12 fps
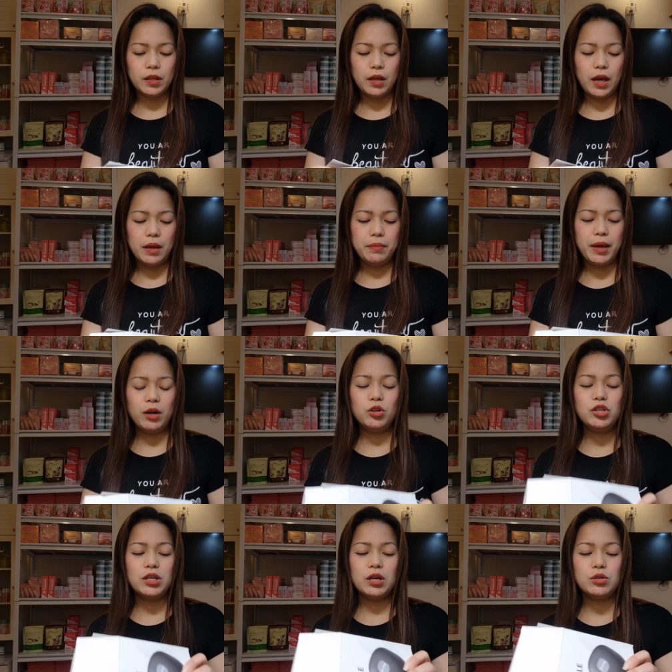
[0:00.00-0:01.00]
Yan.
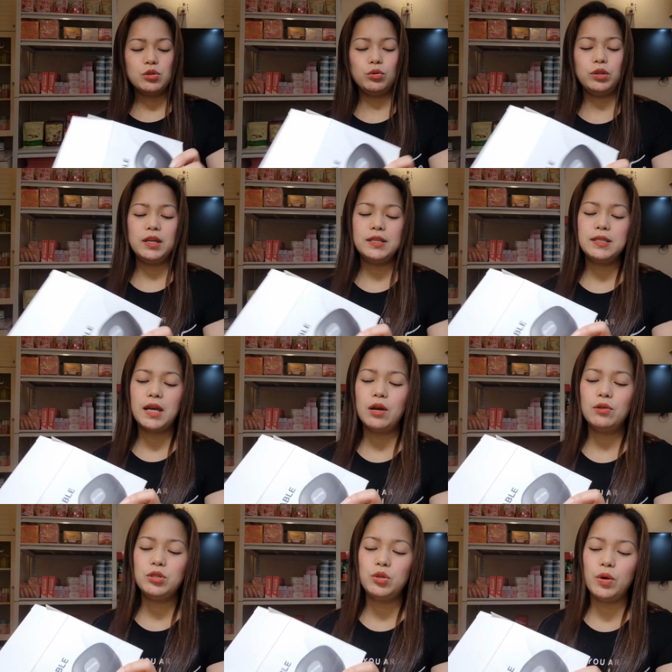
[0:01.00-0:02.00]
Meron siyang soothing
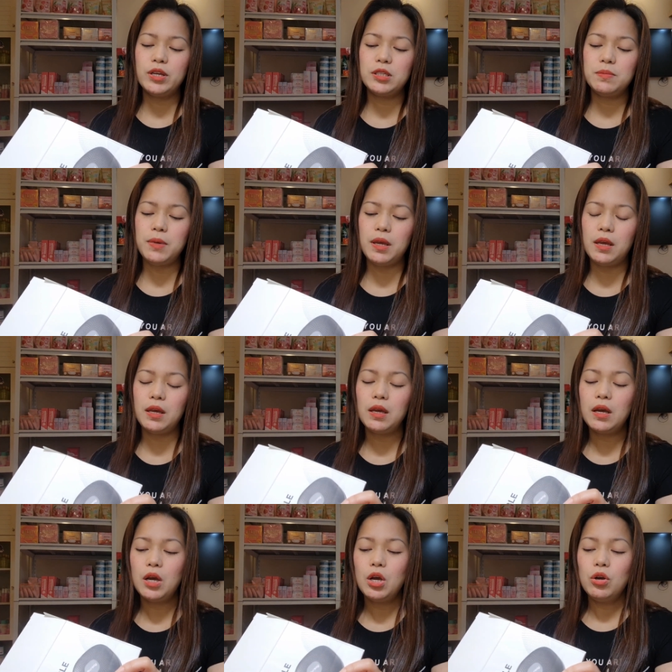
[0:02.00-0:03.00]
sounds, USB,
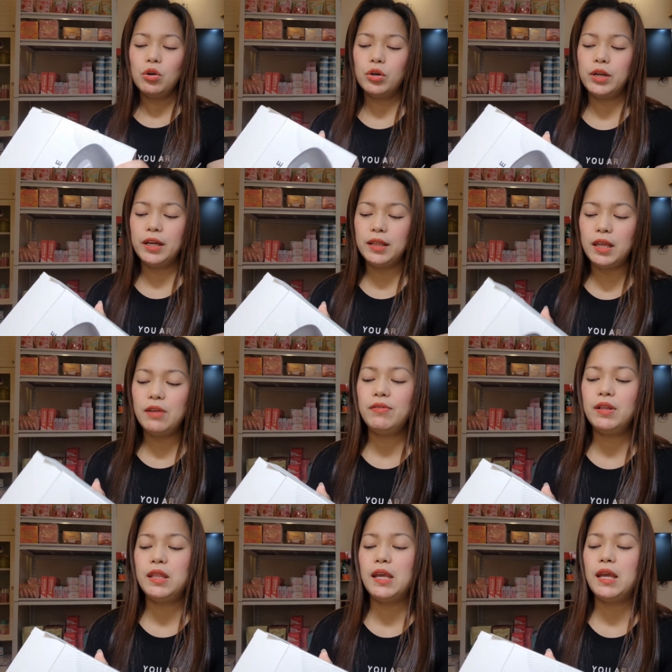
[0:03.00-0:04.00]

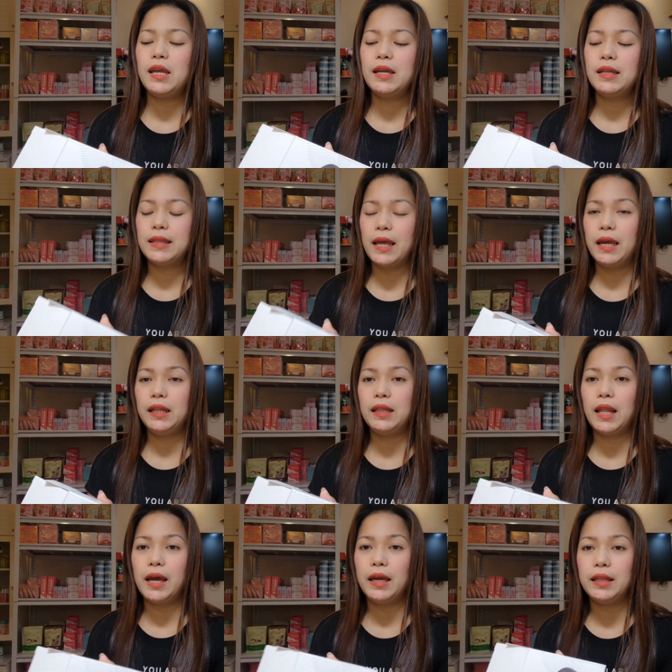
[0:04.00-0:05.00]
connectivity, night
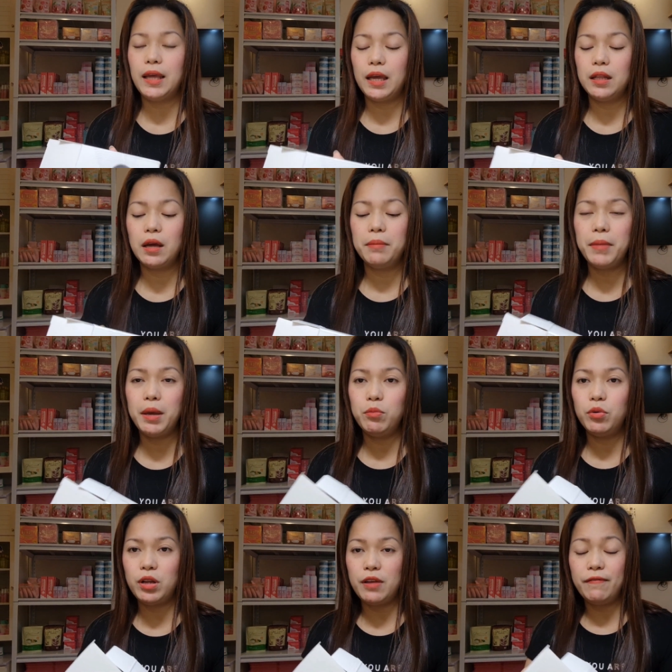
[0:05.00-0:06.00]
light, and
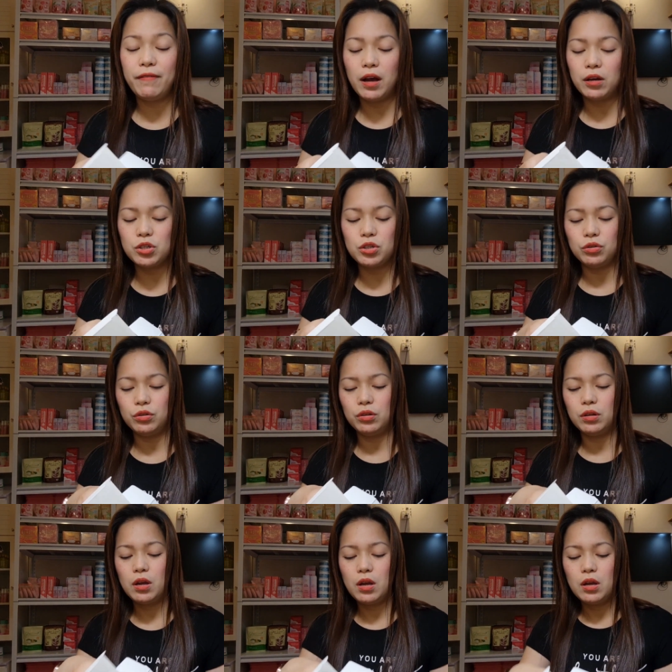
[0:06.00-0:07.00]
memory function.
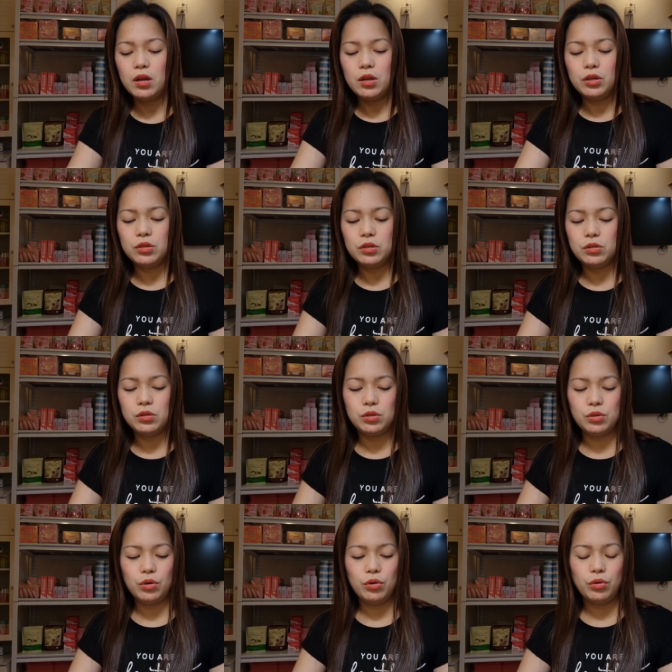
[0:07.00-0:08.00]

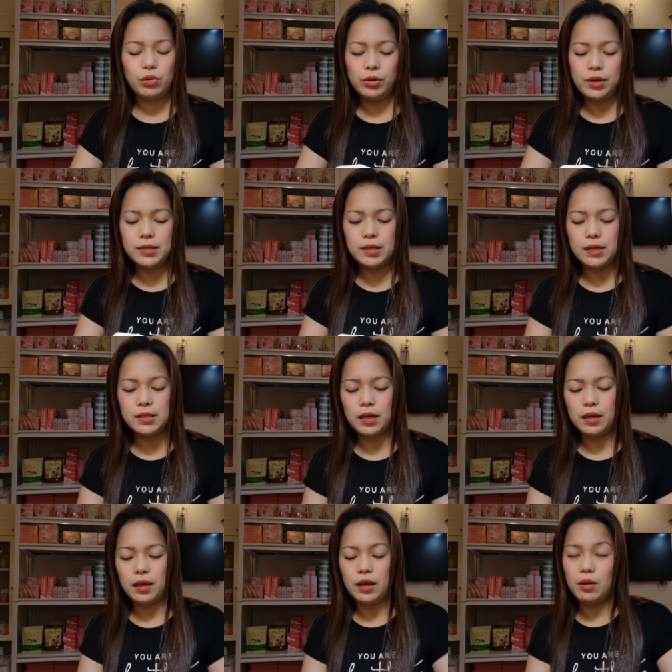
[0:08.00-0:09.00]
So, isa-isa,